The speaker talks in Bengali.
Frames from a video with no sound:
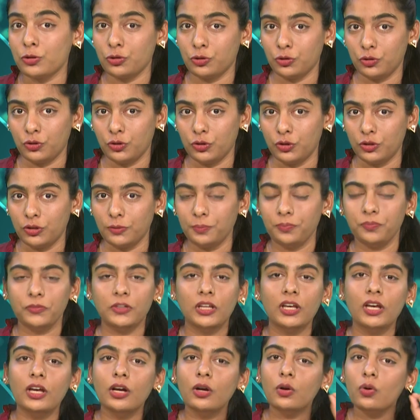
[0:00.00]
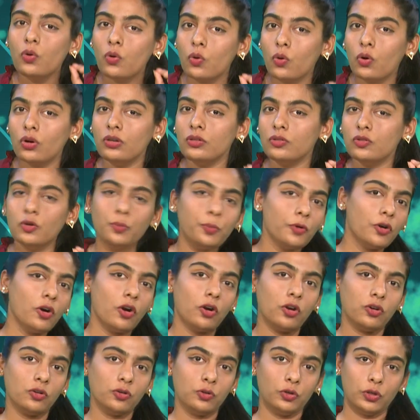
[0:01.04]
পছন্দ হলো কোন
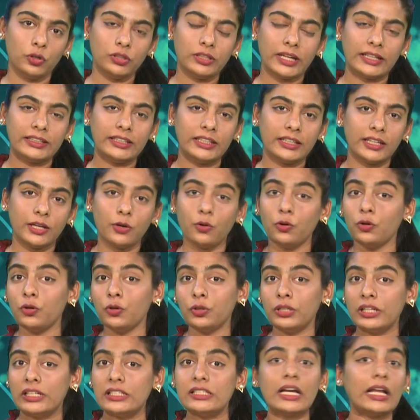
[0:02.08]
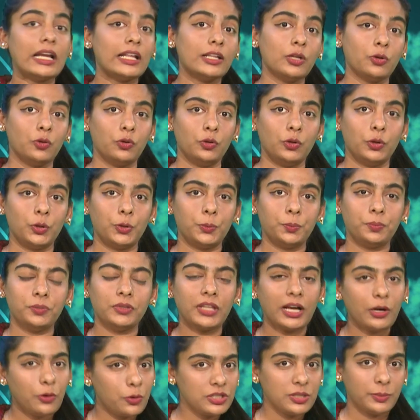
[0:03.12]
উপকরণগুলো তাদেরকে অন্যদের চেয়ে আলাদা করলো
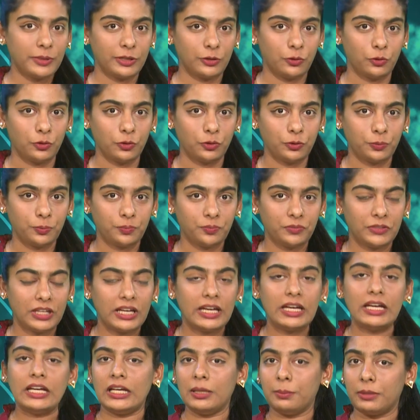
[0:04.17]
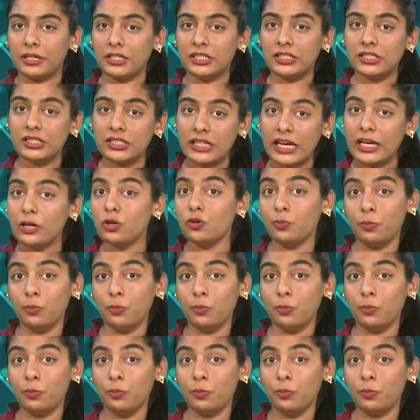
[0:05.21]
তা খুঁজে বের করুন এবার সেই